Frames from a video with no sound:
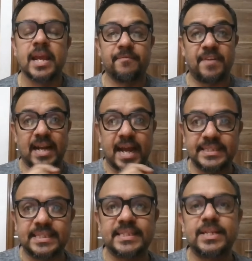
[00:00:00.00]
இன்ஃபேக்ட்
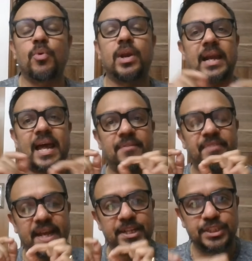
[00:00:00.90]
ஐசிசி ஒரு
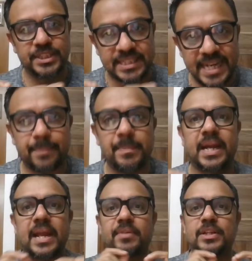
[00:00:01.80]
கிளாரிஃபிகேஷன்
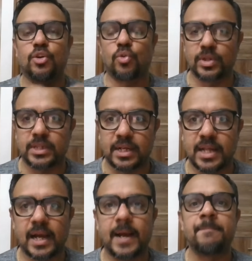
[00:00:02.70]
ஸ்டேட்மெண்ட்டே வந்து
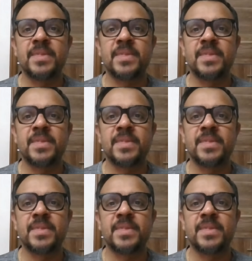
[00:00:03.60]
கொடுத்துருந்தாங்க